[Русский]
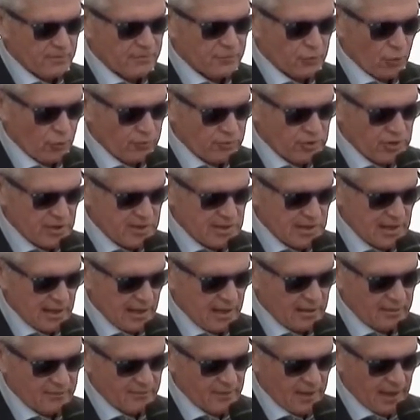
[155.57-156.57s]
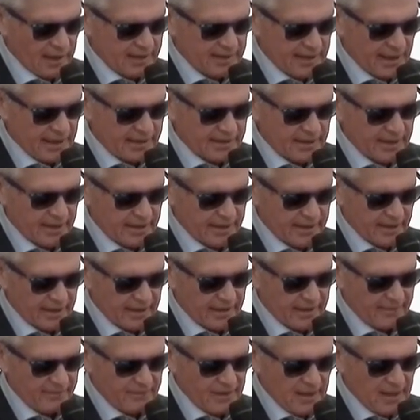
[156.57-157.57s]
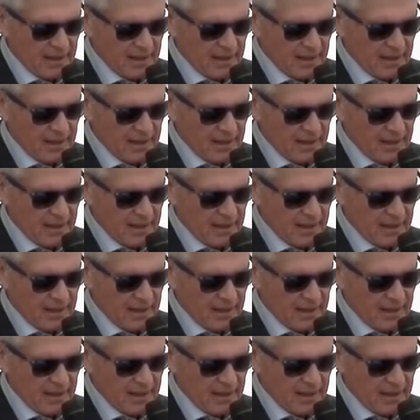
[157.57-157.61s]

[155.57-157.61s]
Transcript: в том числе о а танкерных,